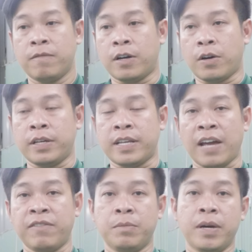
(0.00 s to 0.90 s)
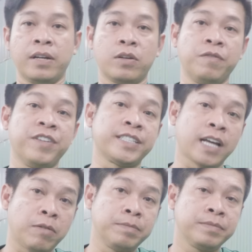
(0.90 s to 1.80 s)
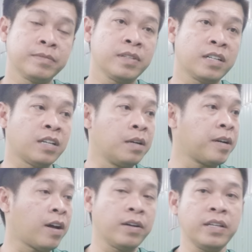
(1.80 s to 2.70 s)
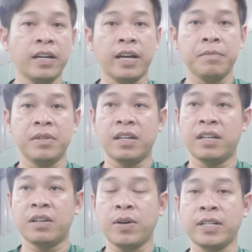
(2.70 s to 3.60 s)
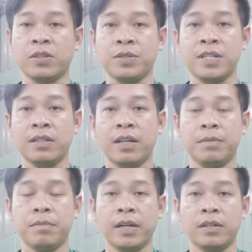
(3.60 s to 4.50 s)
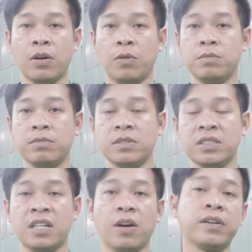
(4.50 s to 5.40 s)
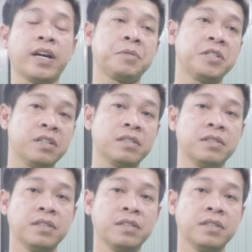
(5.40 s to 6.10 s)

vừa rồi thì giải VNB nó cũng vừa xong thực sự mà nói với anh em thì quá trình tổ chức thì mình cũng xin lỗi anh em trước